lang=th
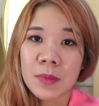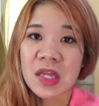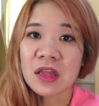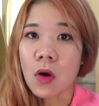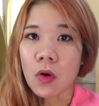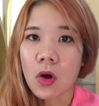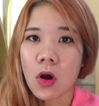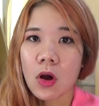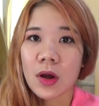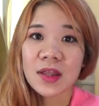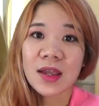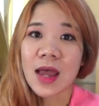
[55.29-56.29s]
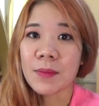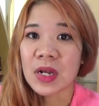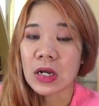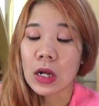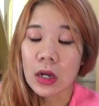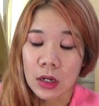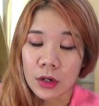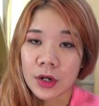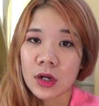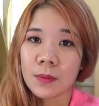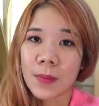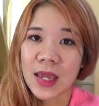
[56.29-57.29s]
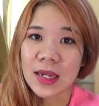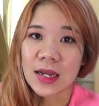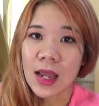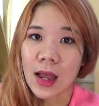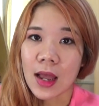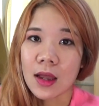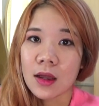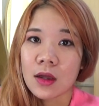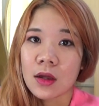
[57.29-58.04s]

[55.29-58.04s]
มีสองข้อก็จะกลายเป็นเออร์เรอร์ไปนะคะ